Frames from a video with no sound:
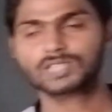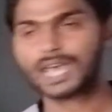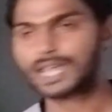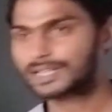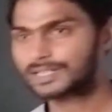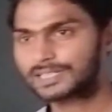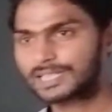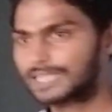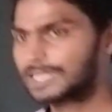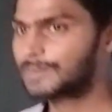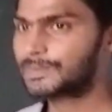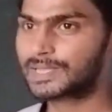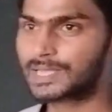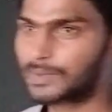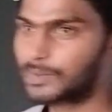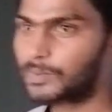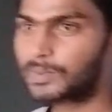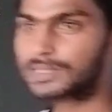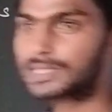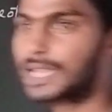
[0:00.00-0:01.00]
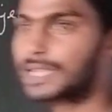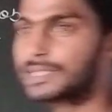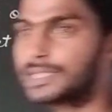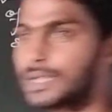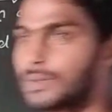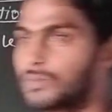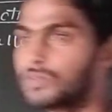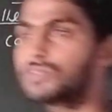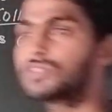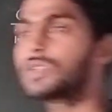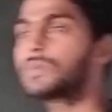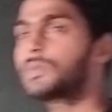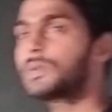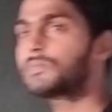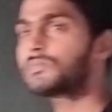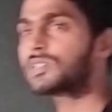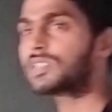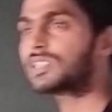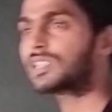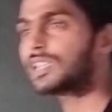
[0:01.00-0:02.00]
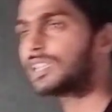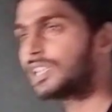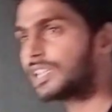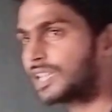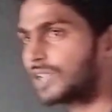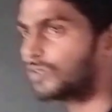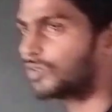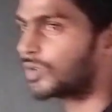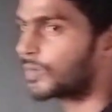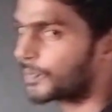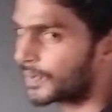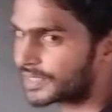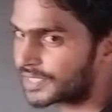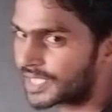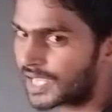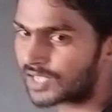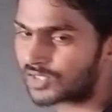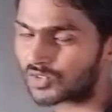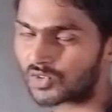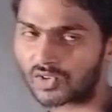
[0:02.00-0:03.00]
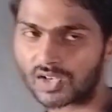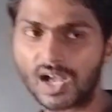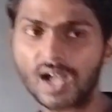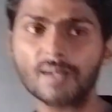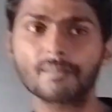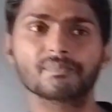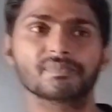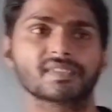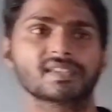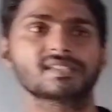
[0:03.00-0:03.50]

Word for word: कि उदाहरण के लिए मैंने अभी बता दिया मुंशी प्रेमचंद के लिखे हुए उपन्यासों का